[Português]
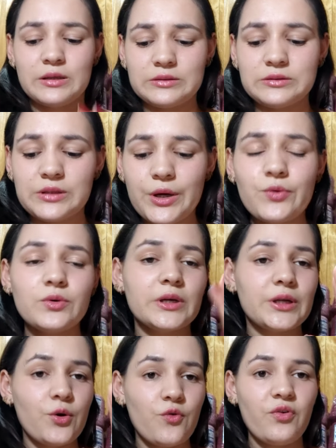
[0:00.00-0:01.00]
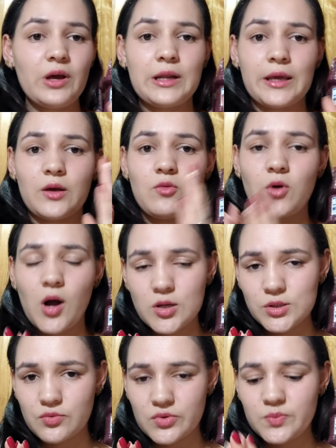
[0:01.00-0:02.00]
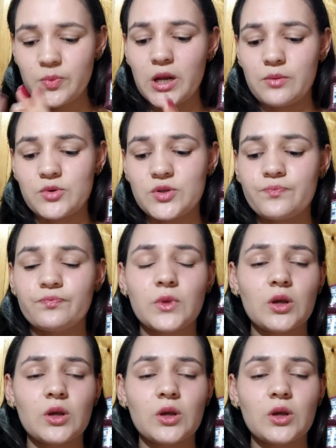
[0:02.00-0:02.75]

Então, que nem eu falei, quais são os prêmios?